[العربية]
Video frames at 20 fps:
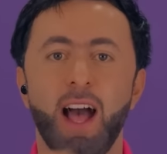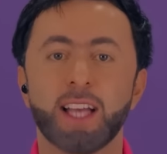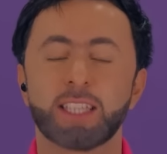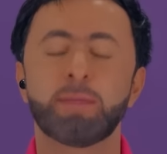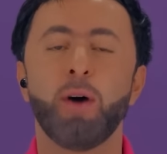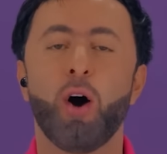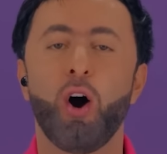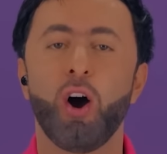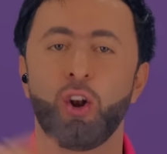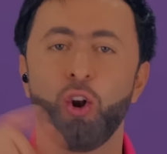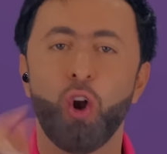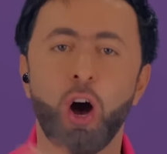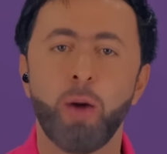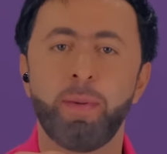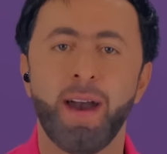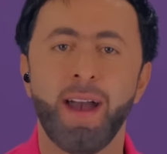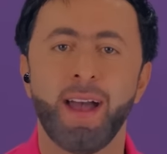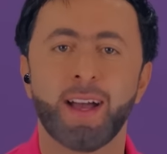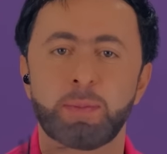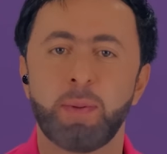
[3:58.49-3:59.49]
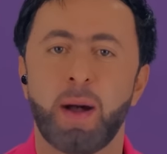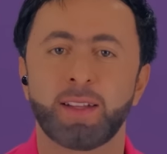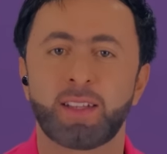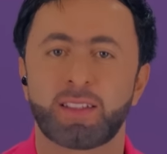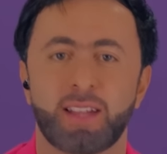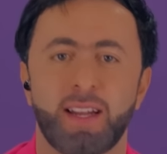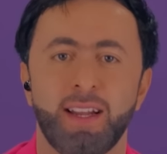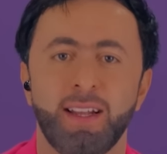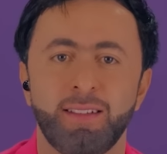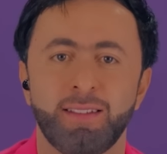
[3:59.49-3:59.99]
اسمعوا اللعبه هاي اصبحت
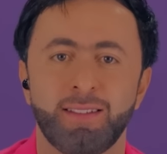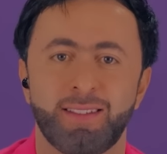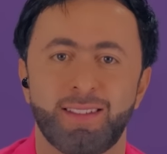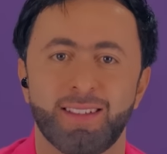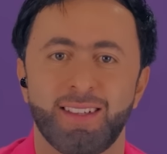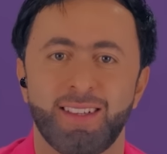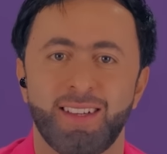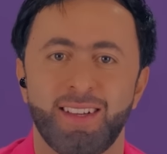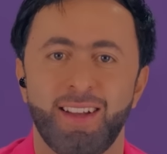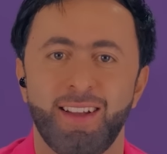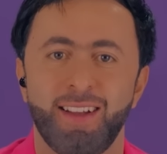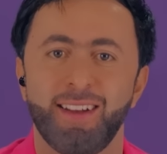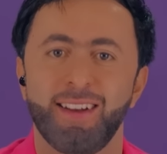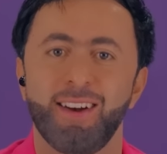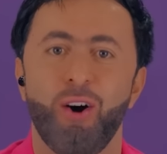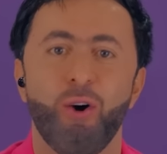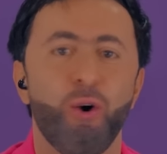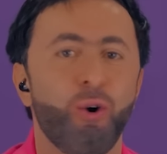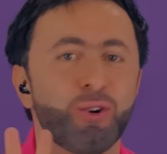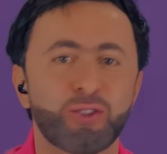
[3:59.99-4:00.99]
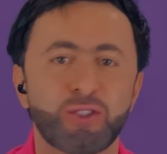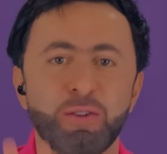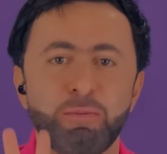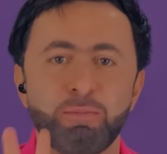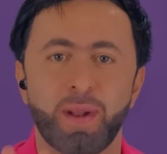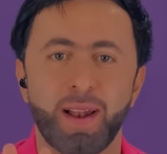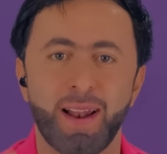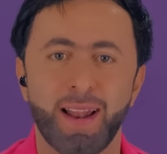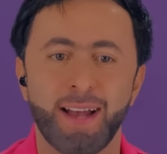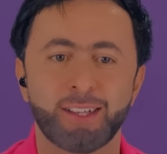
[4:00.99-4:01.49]
ترند
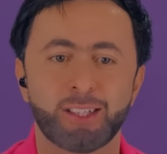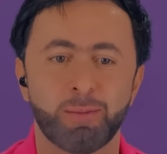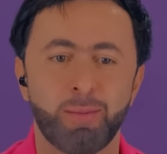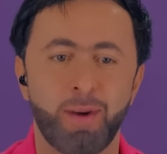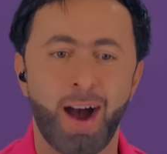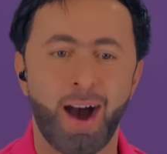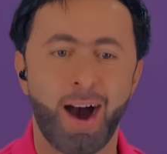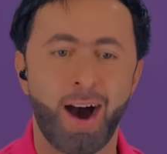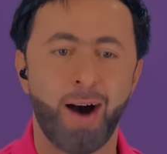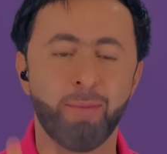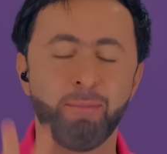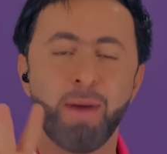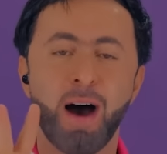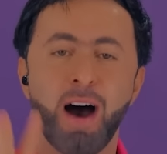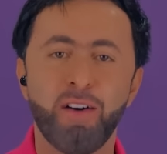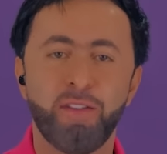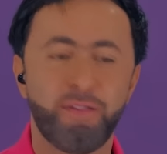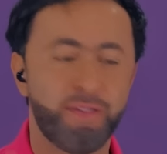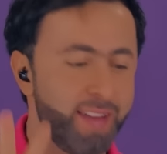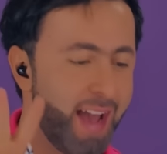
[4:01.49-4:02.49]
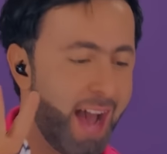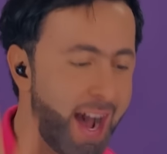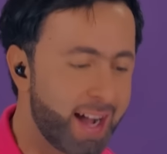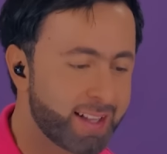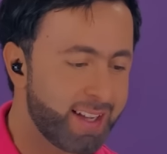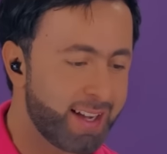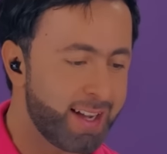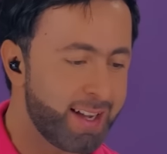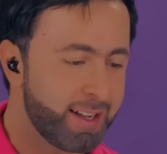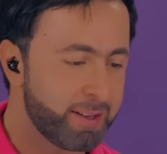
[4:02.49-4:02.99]
اقسم بالله يا جماعه ما في
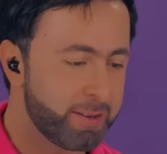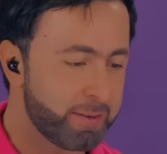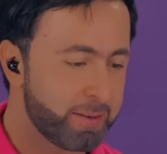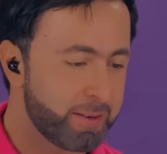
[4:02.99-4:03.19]
حدا